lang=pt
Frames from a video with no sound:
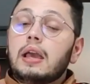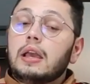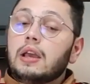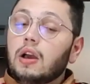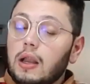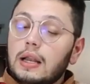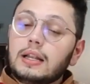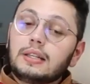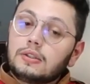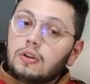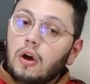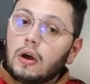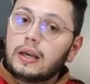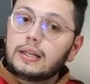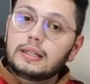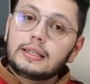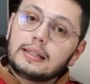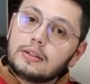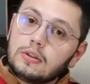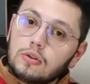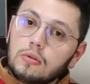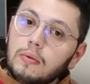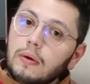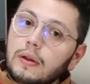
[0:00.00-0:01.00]
e olha só,
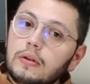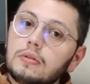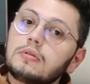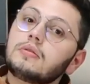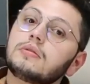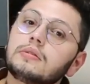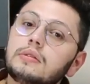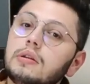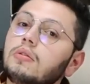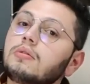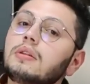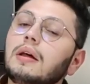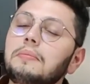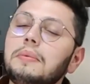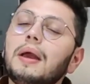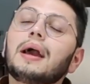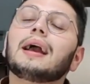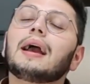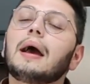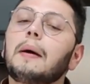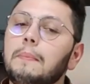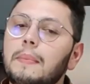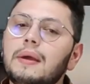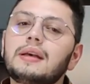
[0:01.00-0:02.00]
esses números não são da minha
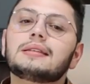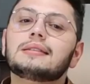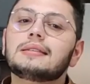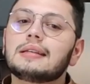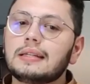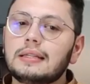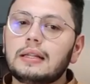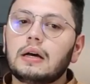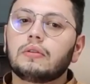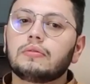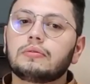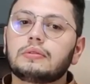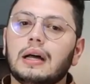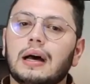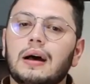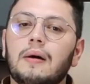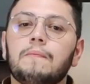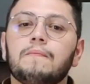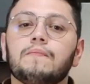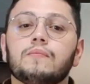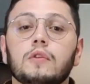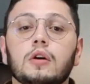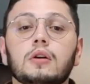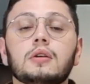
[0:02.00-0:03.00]
cabeça não, tá?
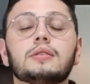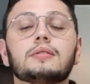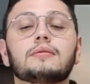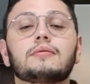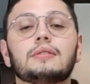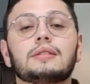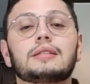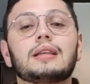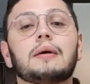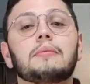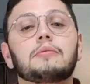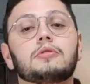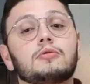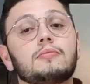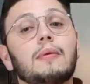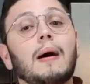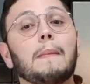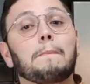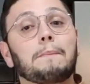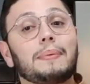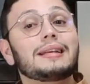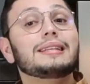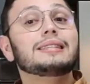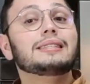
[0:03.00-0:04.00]
Nós fizemos
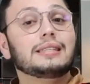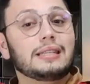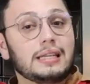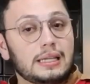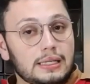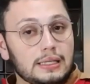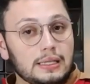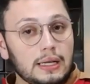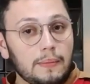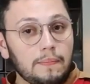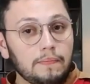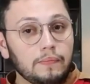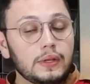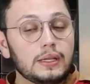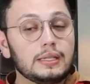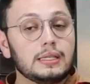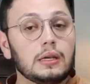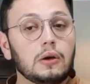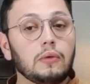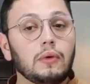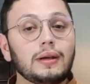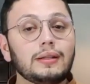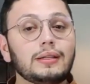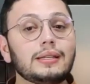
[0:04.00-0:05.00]
uma pesquisa e
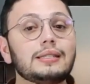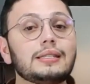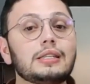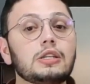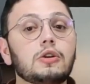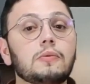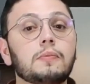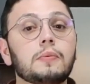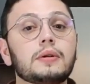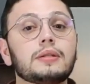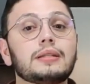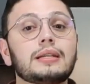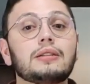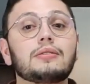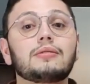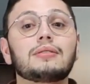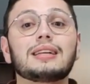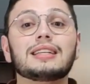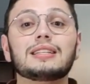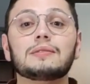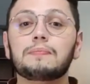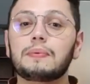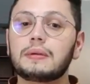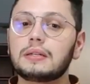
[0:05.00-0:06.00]
55%
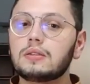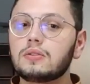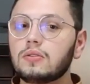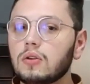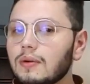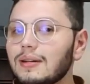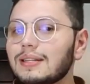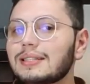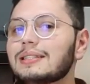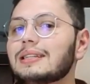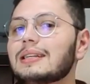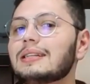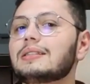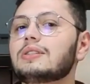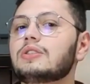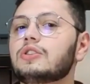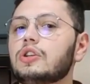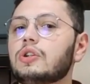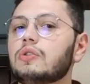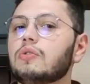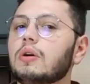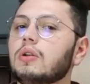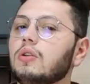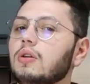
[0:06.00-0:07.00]
das pessoas que
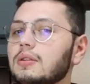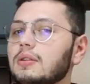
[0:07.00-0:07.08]
assistiram a